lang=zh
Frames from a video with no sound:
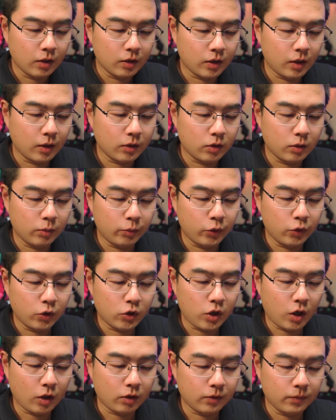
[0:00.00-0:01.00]
那这是 Pure
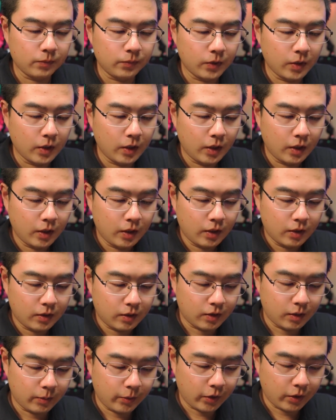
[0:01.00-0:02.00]
Shot， 在
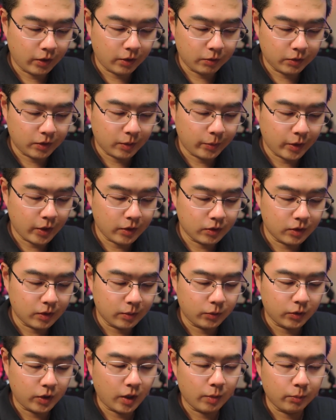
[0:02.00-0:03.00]
这里面可以有一些编辑，
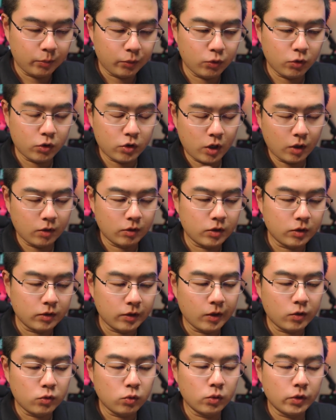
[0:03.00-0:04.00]
你看 Pure Shot 正
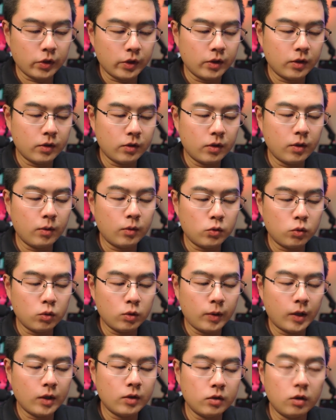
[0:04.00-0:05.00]
在处理，那处理
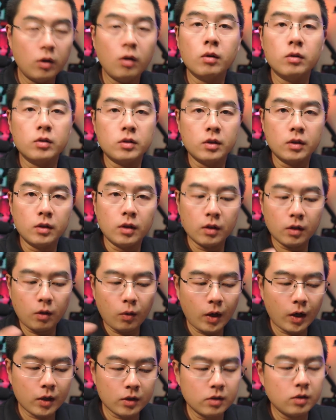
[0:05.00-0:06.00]
完了之后，整个的
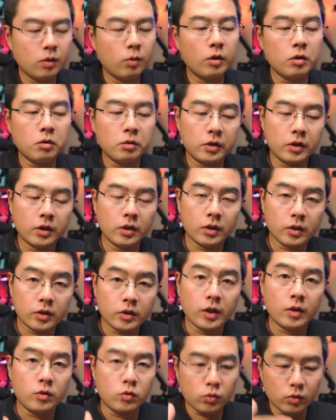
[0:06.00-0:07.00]
画质会有一个
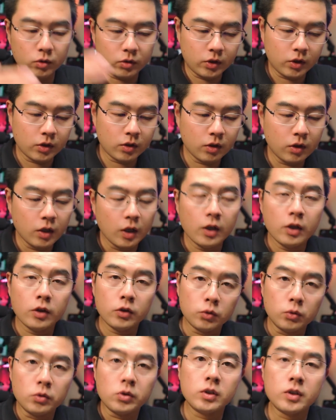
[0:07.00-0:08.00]
显著的提升，
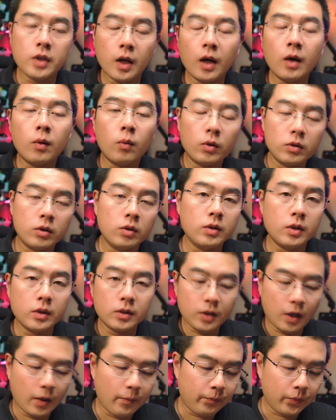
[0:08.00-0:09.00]
尤其是在暗光条件
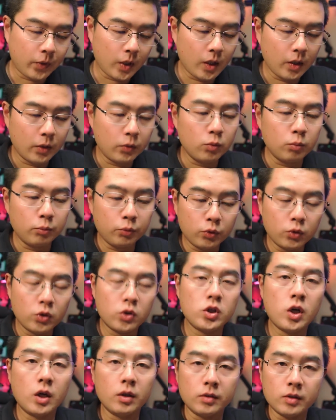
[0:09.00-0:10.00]
下，那用 Pure
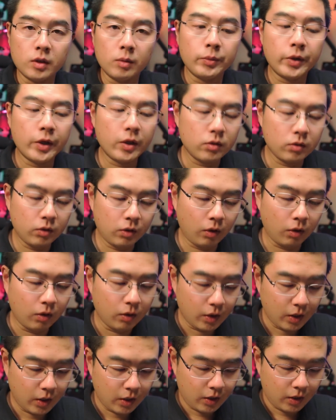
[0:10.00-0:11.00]
Shot 成片之后，
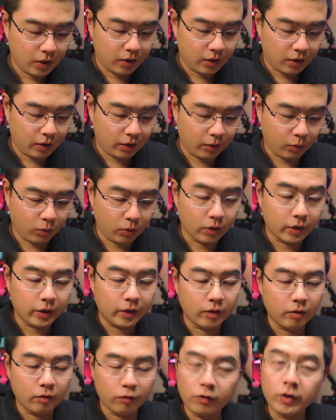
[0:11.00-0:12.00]
可以获得一
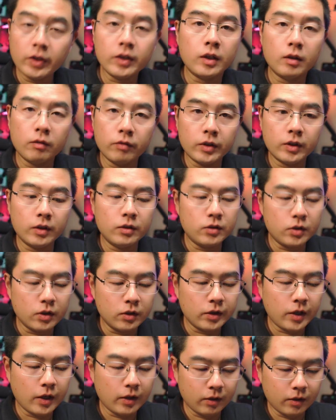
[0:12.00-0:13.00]
个非常非常
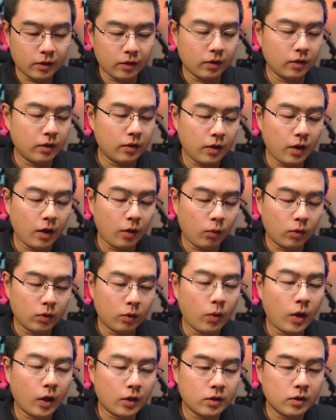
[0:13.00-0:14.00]
惊艳的暗光的
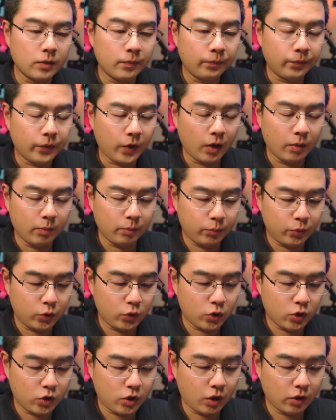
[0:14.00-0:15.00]
画质。啊
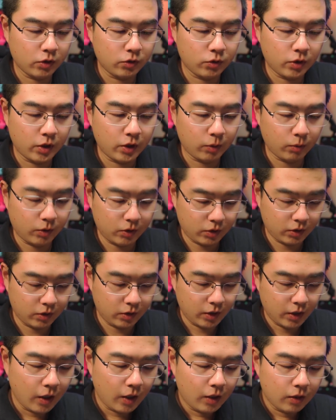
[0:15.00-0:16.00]
，Pure Shot 渲染也完成。
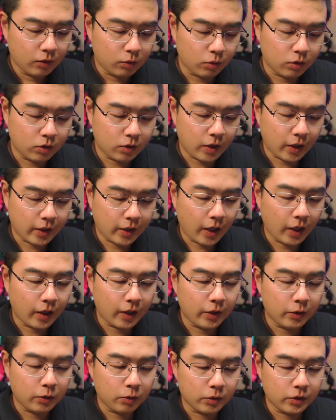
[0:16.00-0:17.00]
同时呢，你还可
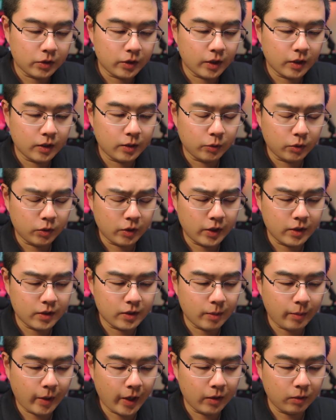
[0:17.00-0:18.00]
以有一些，比如说
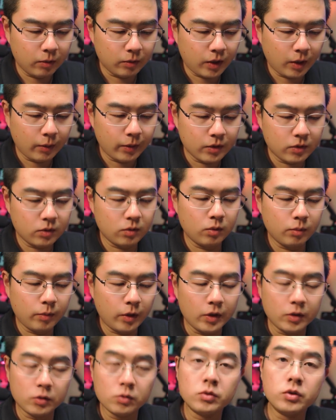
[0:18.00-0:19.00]
Insta Panel， 它会自动的
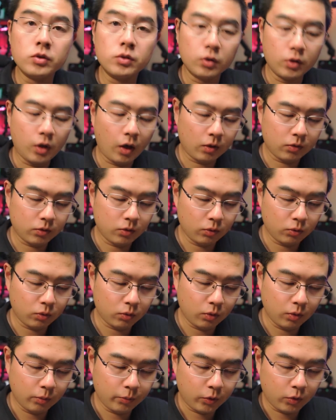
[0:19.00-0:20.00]
帮你去进行2次构
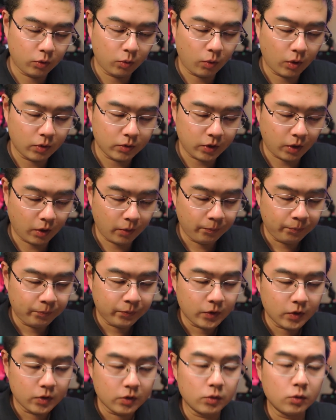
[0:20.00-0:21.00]
图，比如说广角，
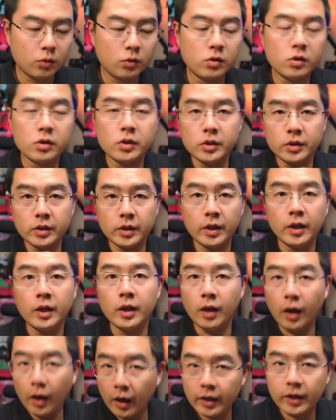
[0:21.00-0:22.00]
这都是一些
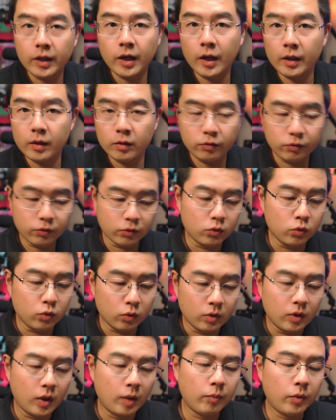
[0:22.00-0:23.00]
AI 的辅助
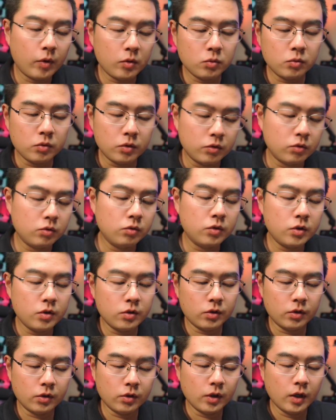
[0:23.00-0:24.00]
来帮助你去进
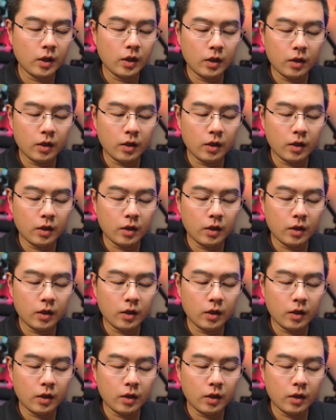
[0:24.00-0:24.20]
行